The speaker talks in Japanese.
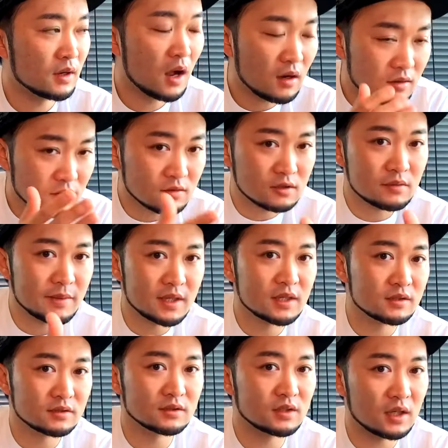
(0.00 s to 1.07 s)
各組
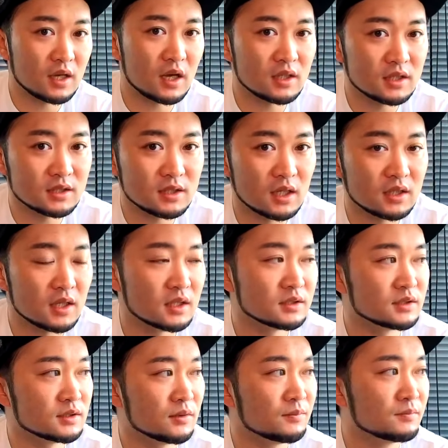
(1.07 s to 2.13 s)
についてはキャディーさんな
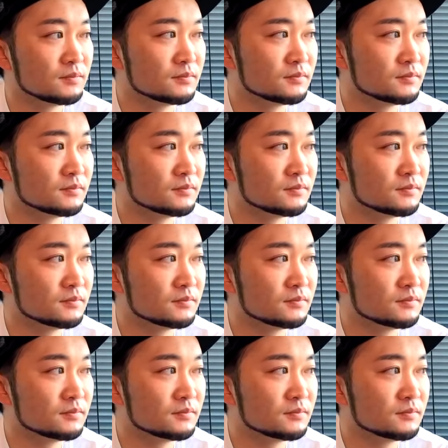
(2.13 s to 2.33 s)
んですよ。